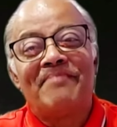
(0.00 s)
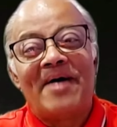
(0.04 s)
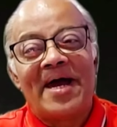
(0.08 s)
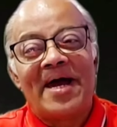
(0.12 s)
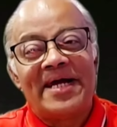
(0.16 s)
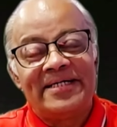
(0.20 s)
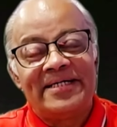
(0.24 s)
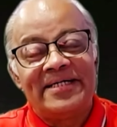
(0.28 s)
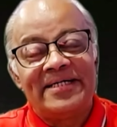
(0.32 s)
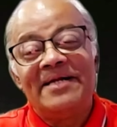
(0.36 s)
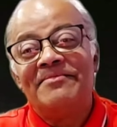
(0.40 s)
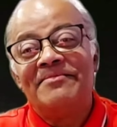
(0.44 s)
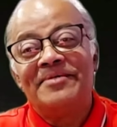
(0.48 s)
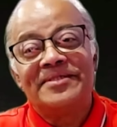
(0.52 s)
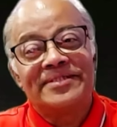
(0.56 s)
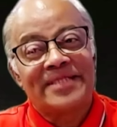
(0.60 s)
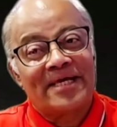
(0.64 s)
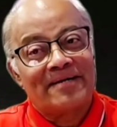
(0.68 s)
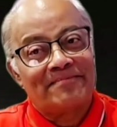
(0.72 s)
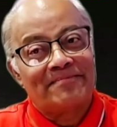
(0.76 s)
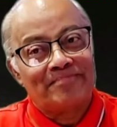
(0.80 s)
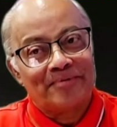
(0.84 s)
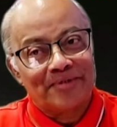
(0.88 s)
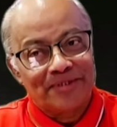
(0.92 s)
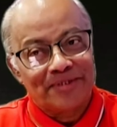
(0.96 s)
বাইডেন এবং
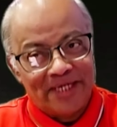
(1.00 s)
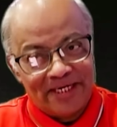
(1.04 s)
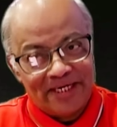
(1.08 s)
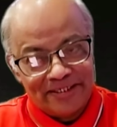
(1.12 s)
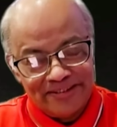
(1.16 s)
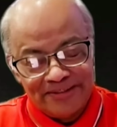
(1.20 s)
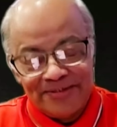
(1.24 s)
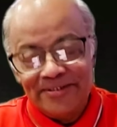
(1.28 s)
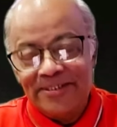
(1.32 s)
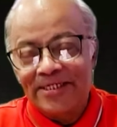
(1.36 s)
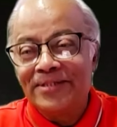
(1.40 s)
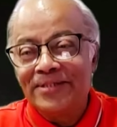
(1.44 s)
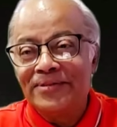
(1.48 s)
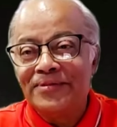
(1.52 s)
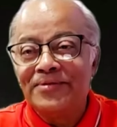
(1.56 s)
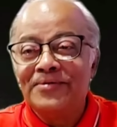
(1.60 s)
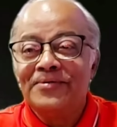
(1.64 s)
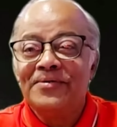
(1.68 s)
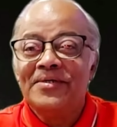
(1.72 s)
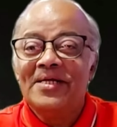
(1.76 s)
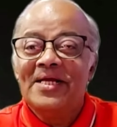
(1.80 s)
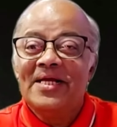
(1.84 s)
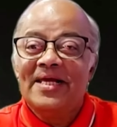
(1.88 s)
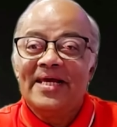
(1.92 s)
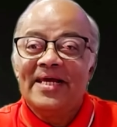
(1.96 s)
তার প্রশাসন কিন্তু
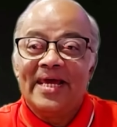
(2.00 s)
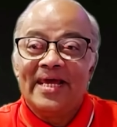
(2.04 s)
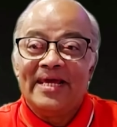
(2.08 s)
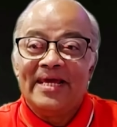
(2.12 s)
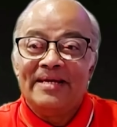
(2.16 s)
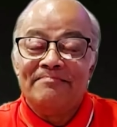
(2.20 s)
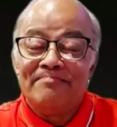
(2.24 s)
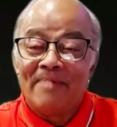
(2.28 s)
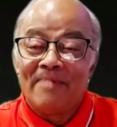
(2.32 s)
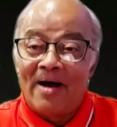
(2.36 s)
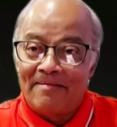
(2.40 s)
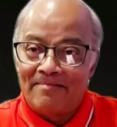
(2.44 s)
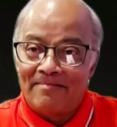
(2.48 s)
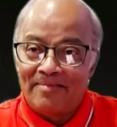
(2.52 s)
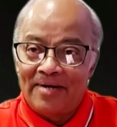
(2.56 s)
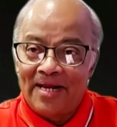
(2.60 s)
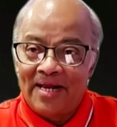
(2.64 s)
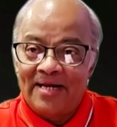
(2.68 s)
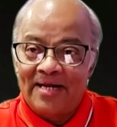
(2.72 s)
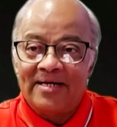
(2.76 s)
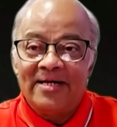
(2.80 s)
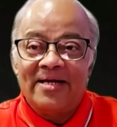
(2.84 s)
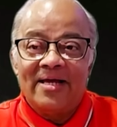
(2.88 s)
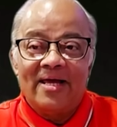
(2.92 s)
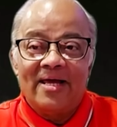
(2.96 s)
এই
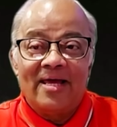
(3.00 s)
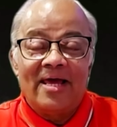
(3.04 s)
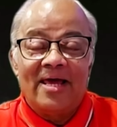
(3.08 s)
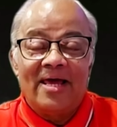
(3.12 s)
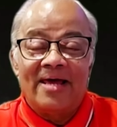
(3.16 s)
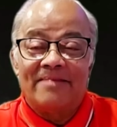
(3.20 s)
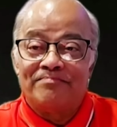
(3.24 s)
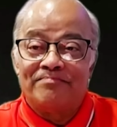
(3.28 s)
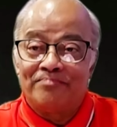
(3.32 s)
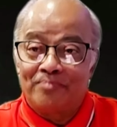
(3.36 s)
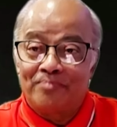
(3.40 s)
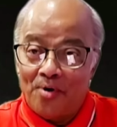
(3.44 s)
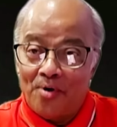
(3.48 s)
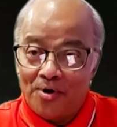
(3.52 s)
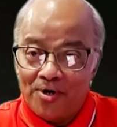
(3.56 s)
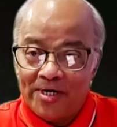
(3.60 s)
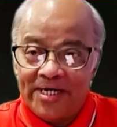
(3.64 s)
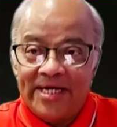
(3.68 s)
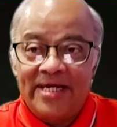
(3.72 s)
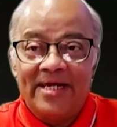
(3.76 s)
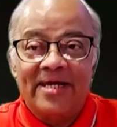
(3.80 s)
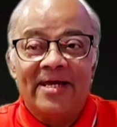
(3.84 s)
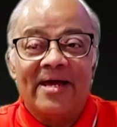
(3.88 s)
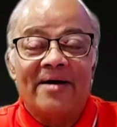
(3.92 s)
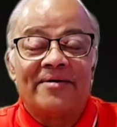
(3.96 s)
মামলার
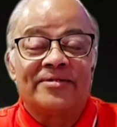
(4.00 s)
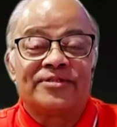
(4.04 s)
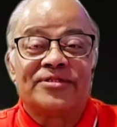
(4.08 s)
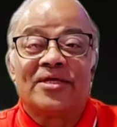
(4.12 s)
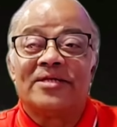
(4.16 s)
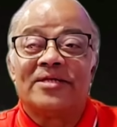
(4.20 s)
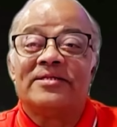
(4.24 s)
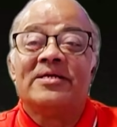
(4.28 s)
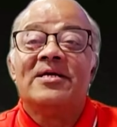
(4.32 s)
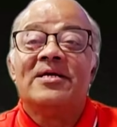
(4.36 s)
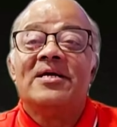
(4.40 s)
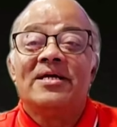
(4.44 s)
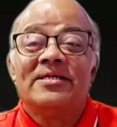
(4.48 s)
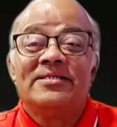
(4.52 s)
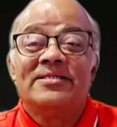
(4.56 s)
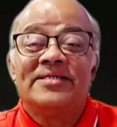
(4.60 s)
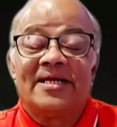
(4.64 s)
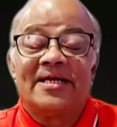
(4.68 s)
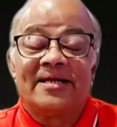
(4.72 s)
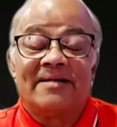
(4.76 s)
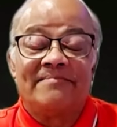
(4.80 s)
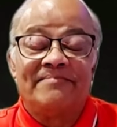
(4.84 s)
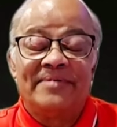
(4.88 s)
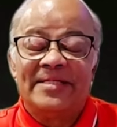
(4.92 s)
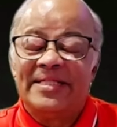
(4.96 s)
পক্ষে অর্থাৎ
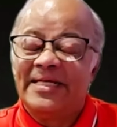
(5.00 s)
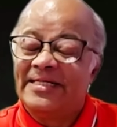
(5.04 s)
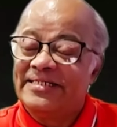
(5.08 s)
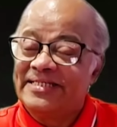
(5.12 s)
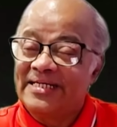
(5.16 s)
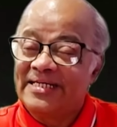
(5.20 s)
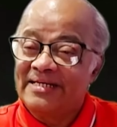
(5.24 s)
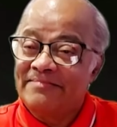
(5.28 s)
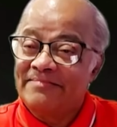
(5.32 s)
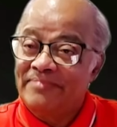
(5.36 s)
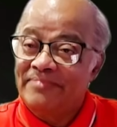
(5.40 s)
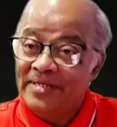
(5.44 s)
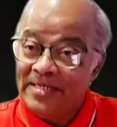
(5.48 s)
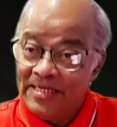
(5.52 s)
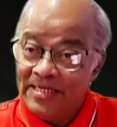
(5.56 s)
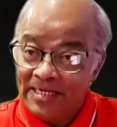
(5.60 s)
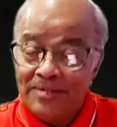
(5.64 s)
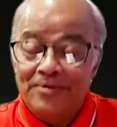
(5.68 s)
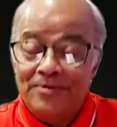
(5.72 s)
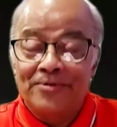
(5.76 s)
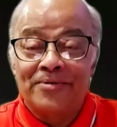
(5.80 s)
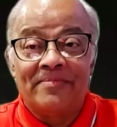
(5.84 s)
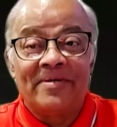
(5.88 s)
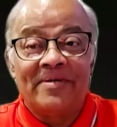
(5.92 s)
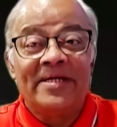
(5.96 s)
যারা বিদেশে বিয়ে
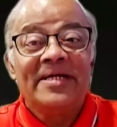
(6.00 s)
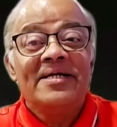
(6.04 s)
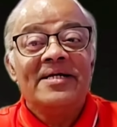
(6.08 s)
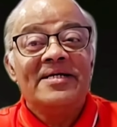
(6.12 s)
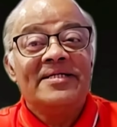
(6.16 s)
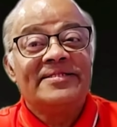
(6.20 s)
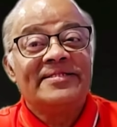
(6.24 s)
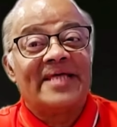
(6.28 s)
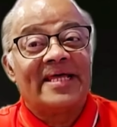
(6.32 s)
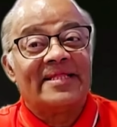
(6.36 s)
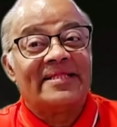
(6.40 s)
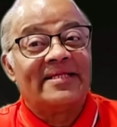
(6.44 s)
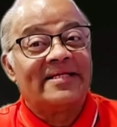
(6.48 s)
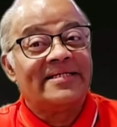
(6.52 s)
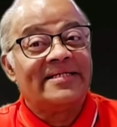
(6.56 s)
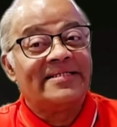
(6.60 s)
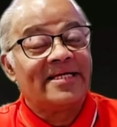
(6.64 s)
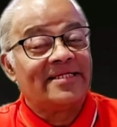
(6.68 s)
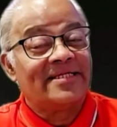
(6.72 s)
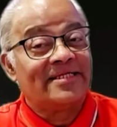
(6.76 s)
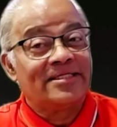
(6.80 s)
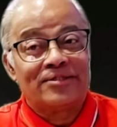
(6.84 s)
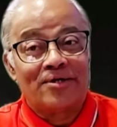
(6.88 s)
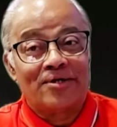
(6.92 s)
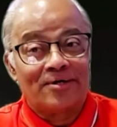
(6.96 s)
করবে তাদের
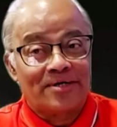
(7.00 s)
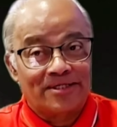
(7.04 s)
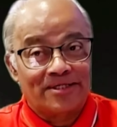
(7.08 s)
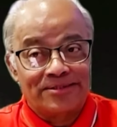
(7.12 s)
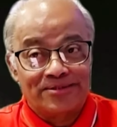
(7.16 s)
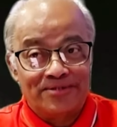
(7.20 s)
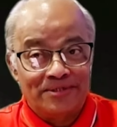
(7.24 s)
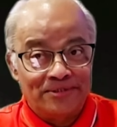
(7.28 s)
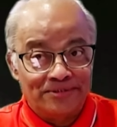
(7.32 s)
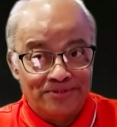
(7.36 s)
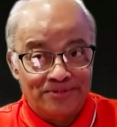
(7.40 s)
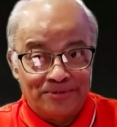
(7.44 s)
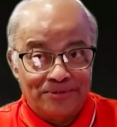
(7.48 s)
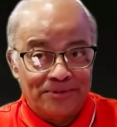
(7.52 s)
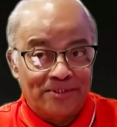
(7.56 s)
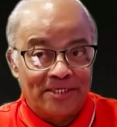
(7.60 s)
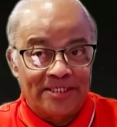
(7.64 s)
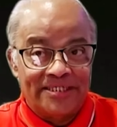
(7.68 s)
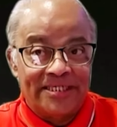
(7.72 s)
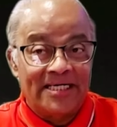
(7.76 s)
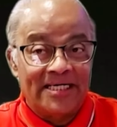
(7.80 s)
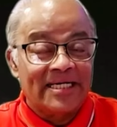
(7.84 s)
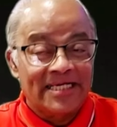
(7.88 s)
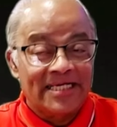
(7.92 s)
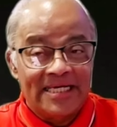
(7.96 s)
যাতে সরাসরি
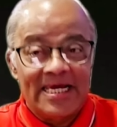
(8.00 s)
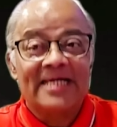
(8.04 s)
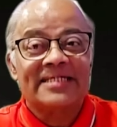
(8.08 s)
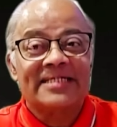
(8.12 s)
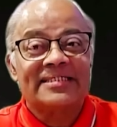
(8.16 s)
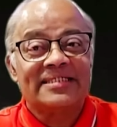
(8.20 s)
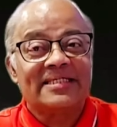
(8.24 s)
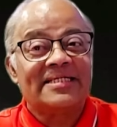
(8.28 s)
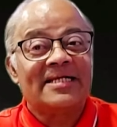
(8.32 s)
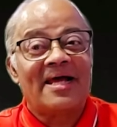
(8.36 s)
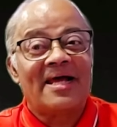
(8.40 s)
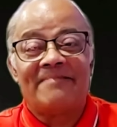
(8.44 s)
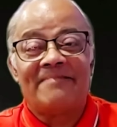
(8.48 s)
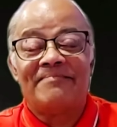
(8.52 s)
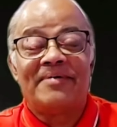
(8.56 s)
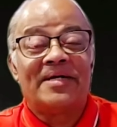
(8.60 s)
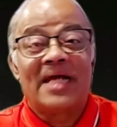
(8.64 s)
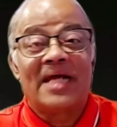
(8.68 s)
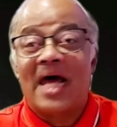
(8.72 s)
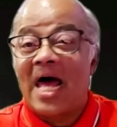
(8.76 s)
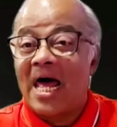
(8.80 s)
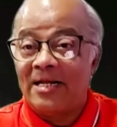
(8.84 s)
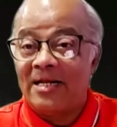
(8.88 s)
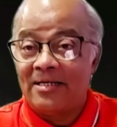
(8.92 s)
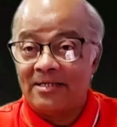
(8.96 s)
যুক্তরাষ্ট্রে নিয়ে আসতে না পারে
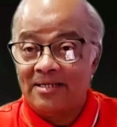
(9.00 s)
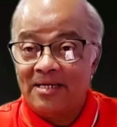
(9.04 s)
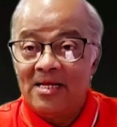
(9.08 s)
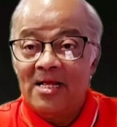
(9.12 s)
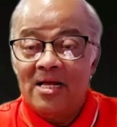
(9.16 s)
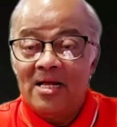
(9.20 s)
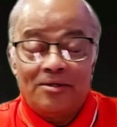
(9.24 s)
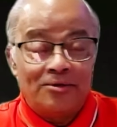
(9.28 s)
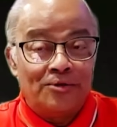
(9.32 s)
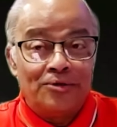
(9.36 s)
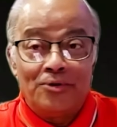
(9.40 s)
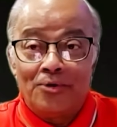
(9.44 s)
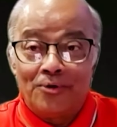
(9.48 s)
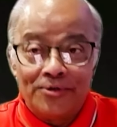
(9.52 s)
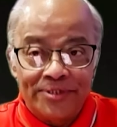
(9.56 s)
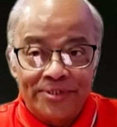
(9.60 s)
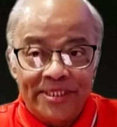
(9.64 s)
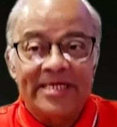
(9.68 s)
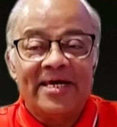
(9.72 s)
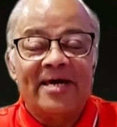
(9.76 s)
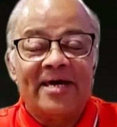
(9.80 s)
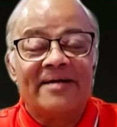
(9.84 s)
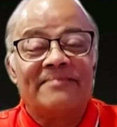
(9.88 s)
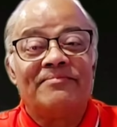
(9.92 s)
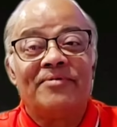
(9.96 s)
কোনো
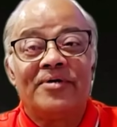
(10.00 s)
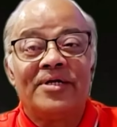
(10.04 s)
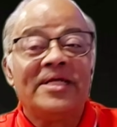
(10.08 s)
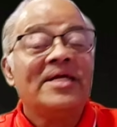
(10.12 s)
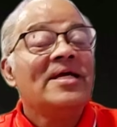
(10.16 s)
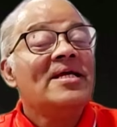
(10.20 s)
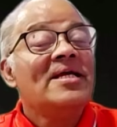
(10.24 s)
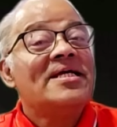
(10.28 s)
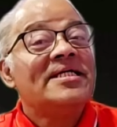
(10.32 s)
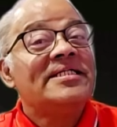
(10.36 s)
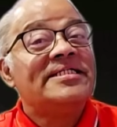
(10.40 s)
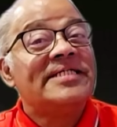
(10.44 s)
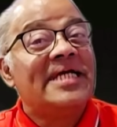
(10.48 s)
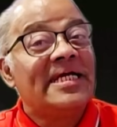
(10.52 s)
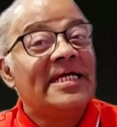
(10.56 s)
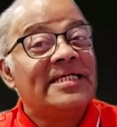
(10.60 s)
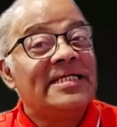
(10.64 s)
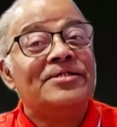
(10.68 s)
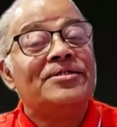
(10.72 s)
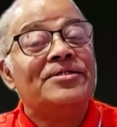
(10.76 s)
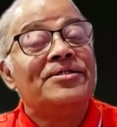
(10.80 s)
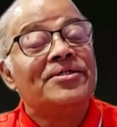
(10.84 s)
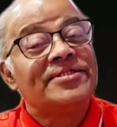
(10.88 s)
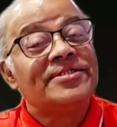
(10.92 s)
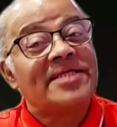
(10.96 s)
অধিকার বলে সেই
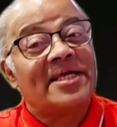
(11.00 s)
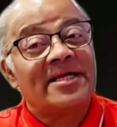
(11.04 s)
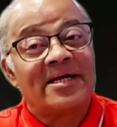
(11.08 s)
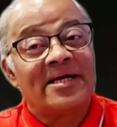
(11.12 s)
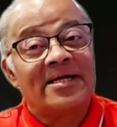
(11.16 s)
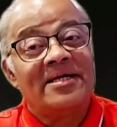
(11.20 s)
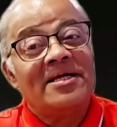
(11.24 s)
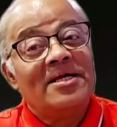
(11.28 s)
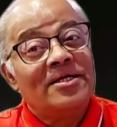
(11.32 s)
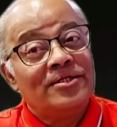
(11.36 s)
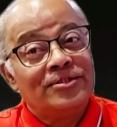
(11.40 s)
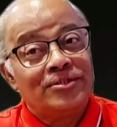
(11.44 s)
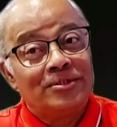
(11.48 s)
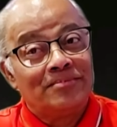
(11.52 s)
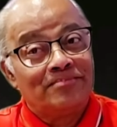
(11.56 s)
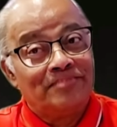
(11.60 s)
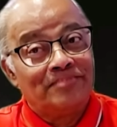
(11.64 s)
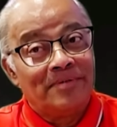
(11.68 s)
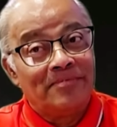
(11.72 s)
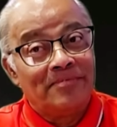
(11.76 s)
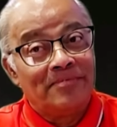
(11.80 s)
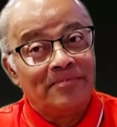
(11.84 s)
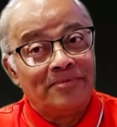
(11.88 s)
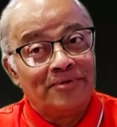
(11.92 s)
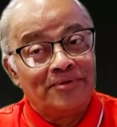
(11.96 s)
জন্য তারা
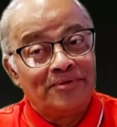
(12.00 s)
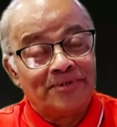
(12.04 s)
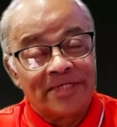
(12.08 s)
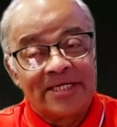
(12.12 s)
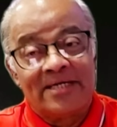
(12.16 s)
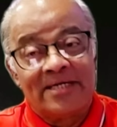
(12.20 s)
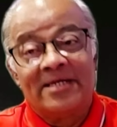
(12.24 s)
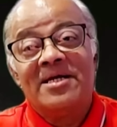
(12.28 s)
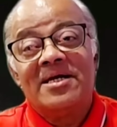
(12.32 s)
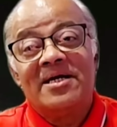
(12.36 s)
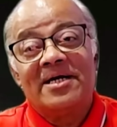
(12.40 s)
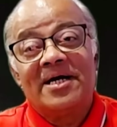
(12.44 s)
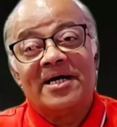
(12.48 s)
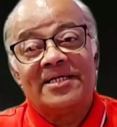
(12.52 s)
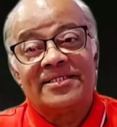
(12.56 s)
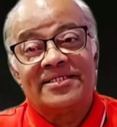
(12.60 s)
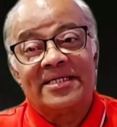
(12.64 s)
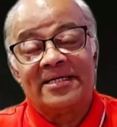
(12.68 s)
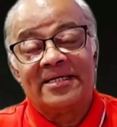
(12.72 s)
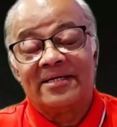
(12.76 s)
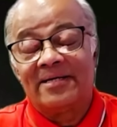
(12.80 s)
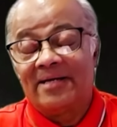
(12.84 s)
সুপ্রিম কোর্টের কাছে